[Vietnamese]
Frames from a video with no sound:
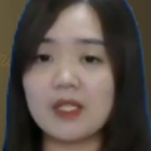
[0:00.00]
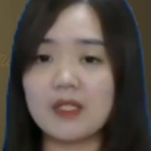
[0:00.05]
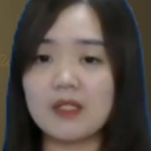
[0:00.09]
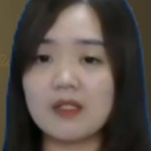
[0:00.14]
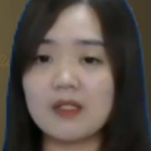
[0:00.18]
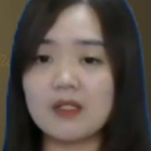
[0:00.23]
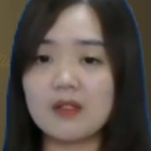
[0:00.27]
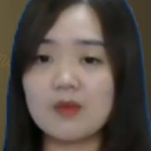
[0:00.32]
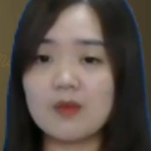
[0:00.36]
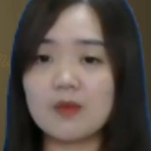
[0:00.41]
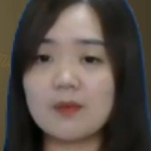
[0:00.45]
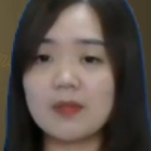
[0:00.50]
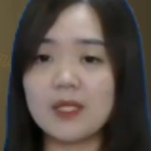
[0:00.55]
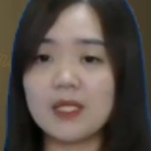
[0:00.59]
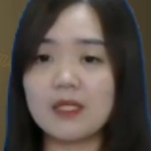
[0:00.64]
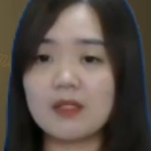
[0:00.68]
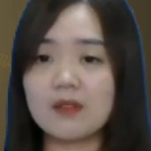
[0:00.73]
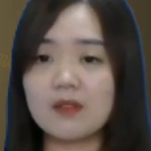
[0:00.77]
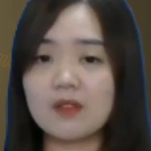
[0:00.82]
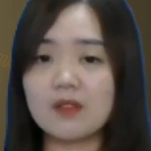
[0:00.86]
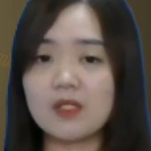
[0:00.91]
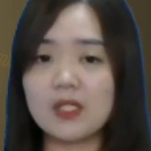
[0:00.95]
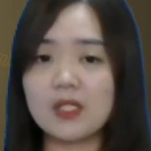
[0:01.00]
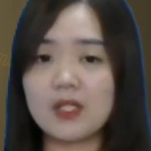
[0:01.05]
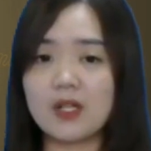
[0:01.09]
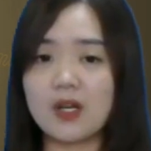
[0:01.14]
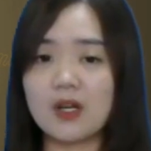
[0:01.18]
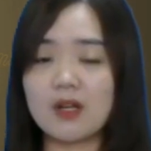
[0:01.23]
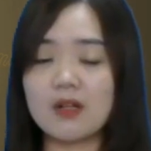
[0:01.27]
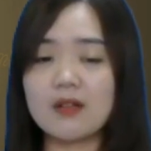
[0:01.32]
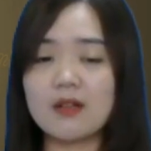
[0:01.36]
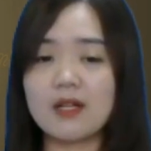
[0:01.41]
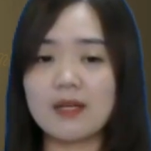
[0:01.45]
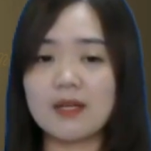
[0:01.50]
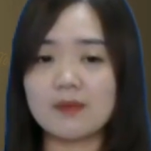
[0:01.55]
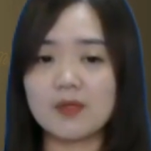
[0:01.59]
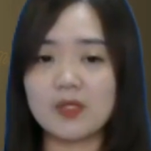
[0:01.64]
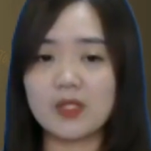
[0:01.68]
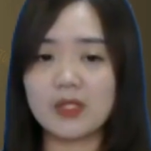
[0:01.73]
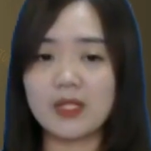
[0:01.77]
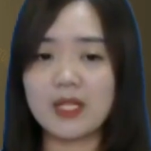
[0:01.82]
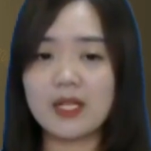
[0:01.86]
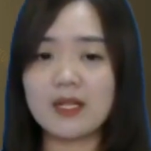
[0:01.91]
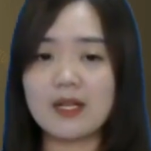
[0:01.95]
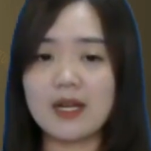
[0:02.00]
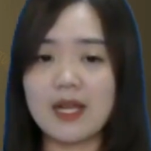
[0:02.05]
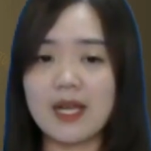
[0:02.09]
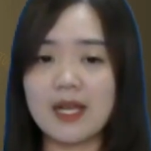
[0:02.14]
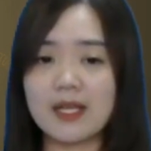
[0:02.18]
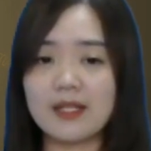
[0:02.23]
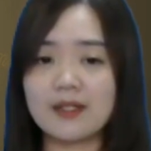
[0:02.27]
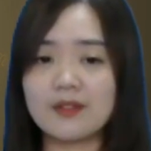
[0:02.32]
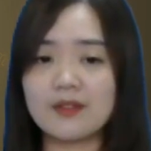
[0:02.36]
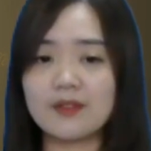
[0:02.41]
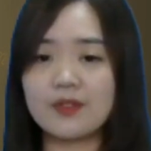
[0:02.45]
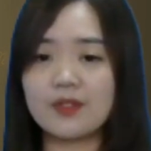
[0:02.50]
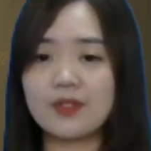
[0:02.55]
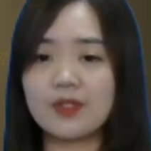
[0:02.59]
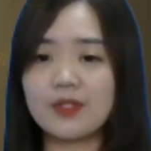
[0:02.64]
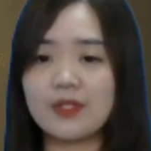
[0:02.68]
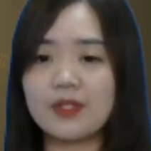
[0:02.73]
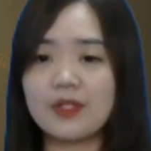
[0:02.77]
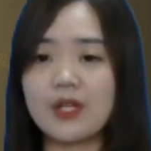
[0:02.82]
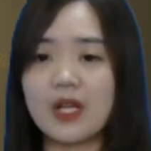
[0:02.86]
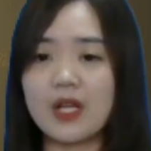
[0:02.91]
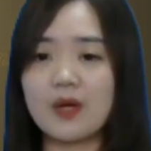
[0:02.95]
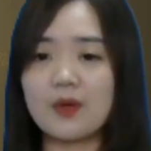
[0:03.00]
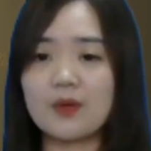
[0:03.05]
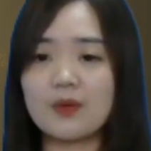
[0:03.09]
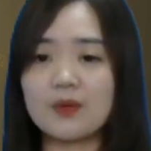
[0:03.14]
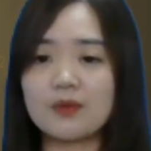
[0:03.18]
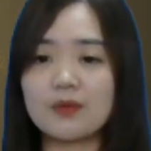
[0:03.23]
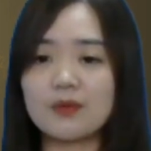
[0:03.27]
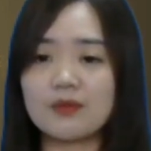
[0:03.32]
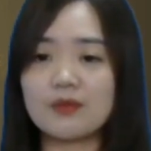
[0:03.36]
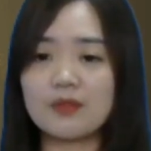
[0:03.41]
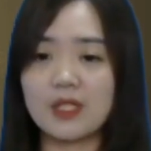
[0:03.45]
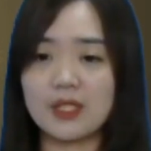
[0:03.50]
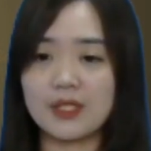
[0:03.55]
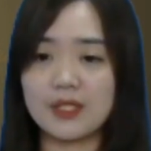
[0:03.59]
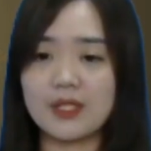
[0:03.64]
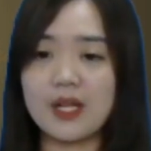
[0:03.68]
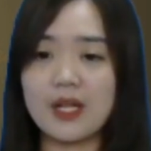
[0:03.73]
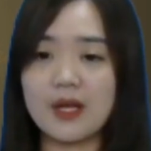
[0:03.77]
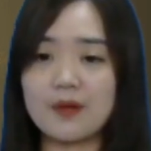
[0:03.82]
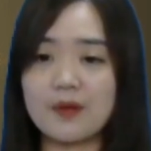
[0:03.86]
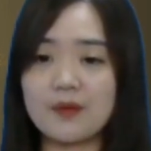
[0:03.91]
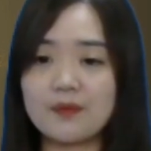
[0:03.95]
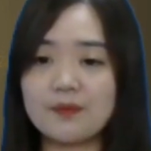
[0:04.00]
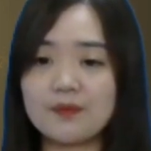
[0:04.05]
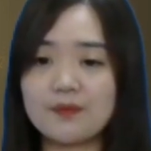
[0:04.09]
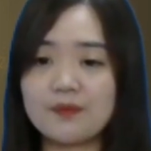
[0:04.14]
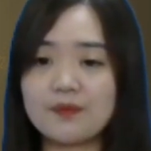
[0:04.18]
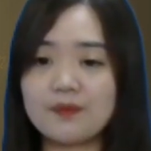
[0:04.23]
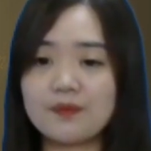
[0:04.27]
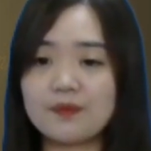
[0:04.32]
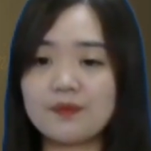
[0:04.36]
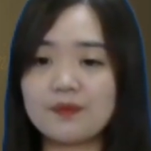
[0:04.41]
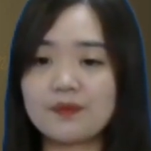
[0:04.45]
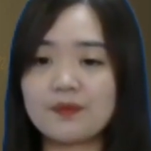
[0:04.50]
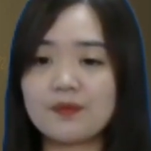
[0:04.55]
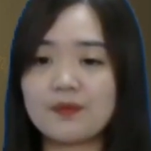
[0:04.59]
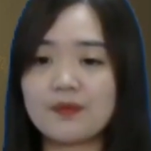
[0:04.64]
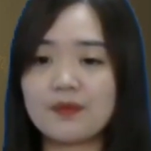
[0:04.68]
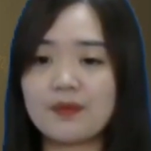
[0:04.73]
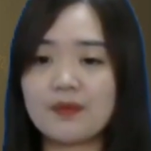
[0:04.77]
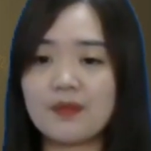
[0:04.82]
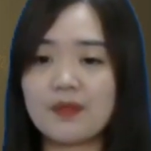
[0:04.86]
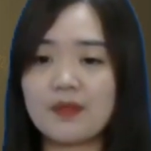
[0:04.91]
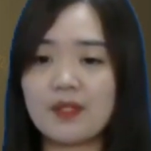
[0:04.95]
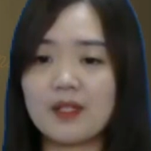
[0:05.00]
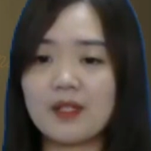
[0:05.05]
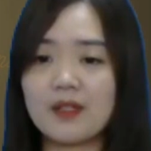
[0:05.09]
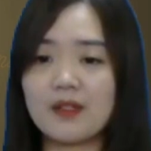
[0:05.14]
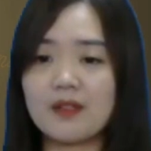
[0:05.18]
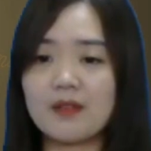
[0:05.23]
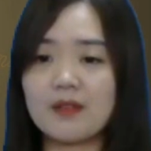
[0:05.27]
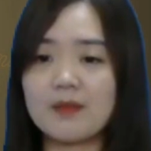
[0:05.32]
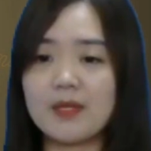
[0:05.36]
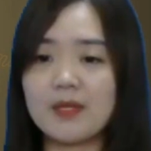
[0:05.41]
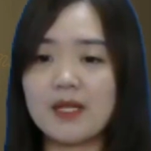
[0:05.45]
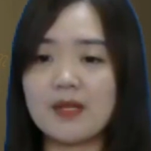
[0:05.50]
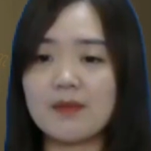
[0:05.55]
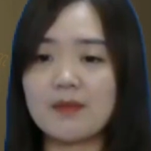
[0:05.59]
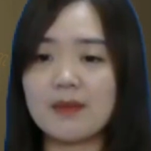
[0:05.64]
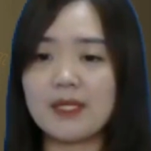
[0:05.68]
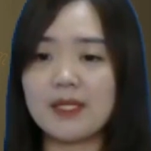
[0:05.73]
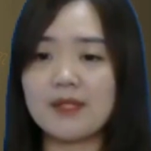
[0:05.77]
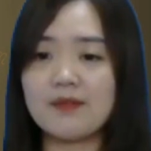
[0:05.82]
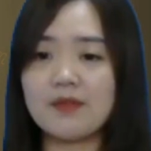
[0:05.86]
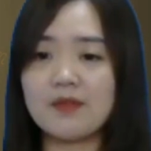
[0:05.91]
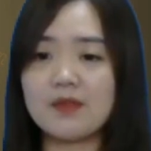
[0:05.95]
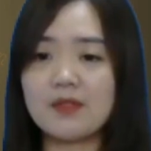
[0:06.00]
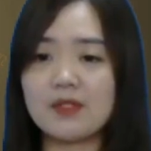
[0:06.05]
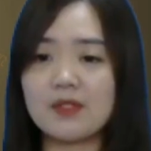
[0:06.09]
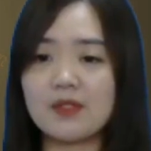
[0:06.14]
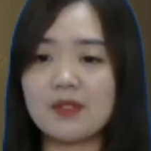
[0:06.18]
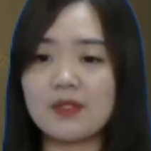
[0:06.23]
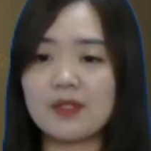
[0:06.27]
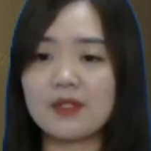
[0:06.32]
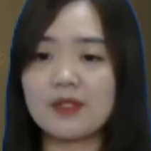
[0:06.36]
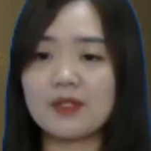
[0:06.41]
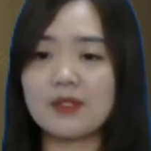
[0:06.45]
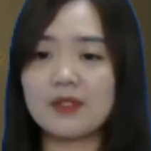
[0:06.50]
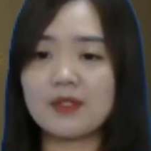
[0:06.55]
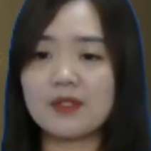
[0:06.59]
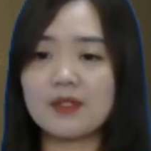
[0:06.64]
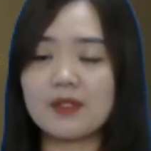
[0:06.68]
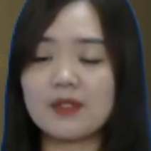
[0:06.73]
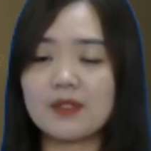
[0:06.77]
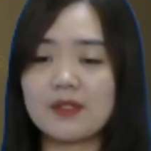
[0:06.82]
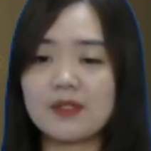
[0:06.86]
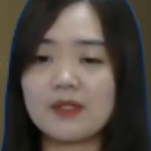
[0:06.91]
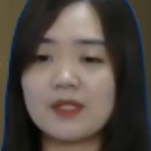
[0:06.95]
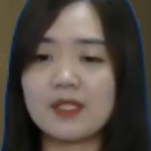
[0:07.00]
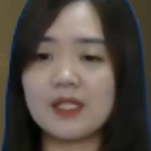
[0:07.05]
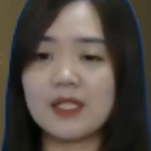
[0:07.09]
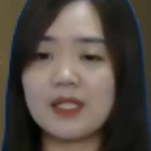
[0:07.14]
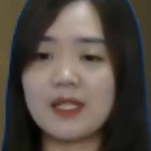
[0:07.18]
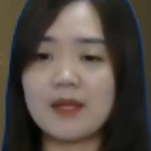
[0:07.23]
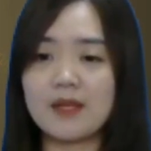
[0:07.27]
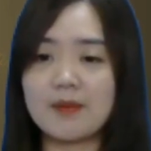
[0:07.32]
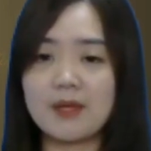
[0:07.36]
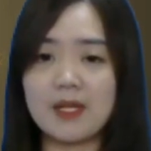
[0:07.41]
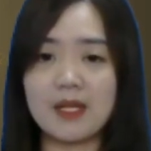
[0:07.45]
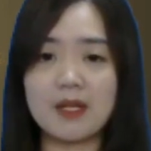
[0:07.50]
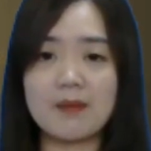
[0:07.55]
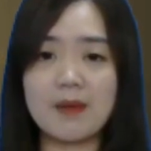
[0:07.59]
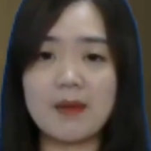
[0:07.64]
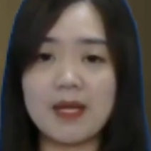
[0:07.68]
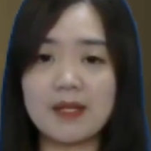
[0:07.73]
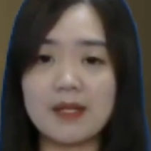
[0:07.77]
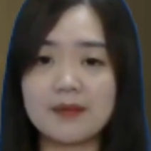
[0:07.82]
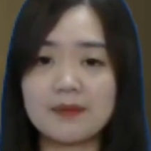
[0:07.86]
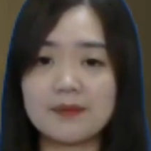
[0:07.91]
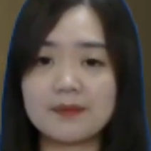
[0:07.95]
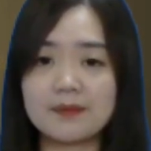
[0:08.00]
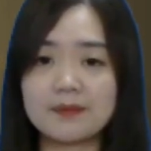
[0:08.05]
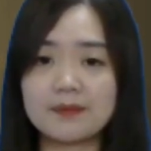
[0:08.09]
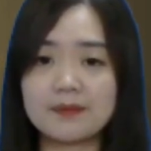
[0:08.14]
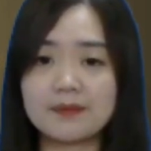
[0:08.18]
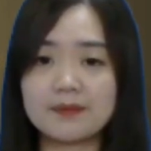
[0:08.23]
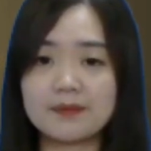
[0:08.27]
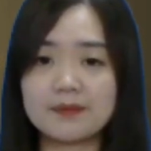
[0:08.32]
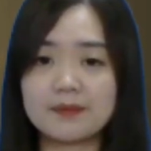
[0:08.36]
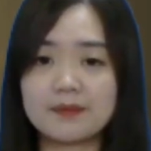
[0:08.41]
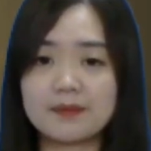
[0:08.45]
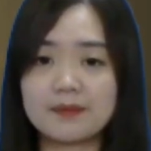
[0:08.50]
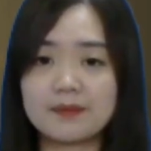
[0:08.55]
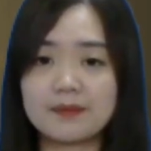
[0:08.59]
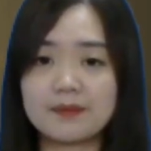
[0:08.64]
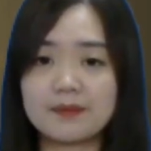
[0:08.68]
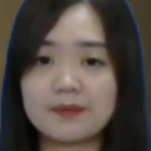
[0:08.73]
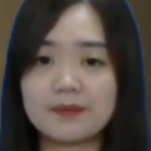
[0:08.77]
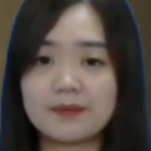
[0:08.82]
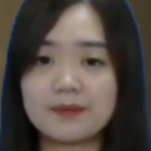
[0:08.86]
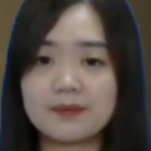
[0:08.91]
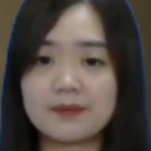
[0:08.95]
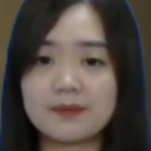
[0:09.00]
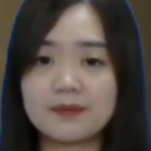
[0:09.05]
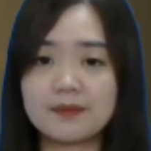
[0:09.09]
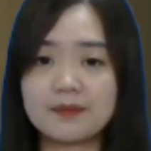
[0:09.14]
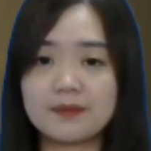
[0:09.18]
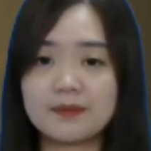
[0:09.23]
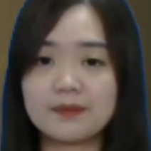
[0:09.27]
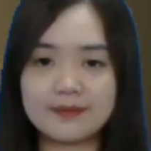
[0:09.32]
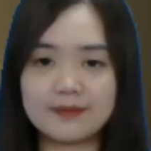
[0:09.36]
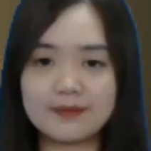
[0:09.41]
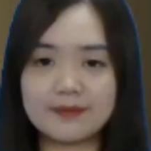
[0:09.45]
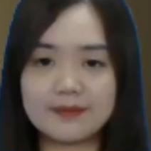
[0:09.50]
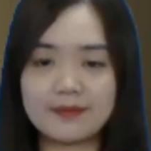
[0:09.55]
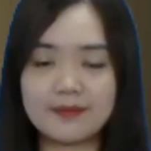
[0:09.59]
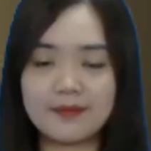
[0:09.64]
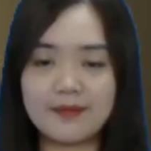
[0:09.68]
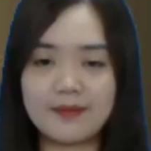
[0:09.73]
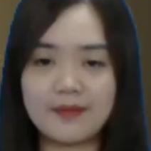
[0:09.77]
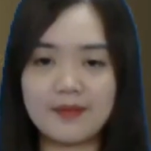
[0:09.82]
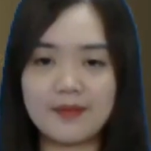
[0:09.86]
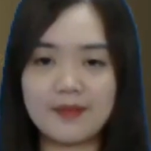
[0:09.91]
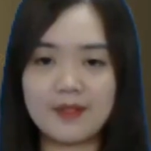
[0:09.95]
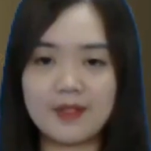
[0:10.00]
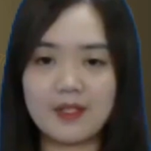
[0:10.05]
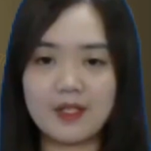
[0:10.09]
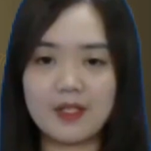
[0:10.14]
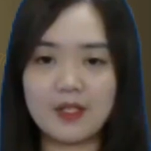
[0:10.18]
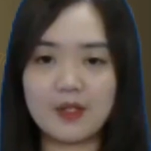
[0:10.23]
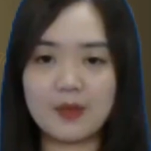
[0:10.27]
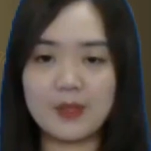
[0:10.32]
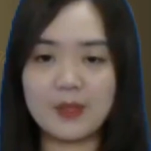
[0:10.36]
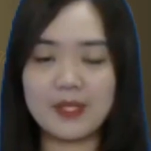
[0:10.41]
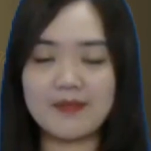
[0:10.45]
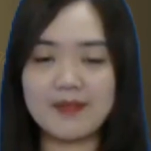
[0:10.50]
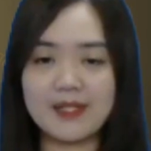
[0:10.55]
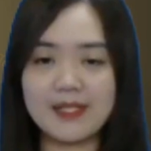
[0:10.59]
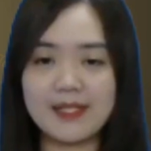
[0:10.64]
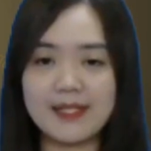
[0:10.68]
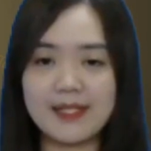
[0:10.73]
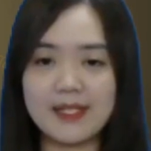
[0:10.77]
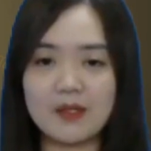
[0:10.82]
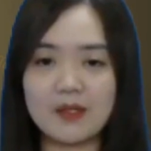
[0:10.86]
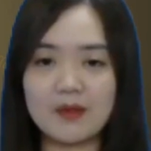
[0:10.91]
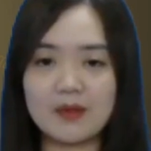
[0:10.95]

thể em học việc rất nhanh, nhưng trong quá trình làm việc em không nghiêm túc chẳng hạn. Chủ nhiệm sẽ quan sát tất cả mọi hành động của em thông qua camera giám sát. Đây là tiền lương thử việc của em.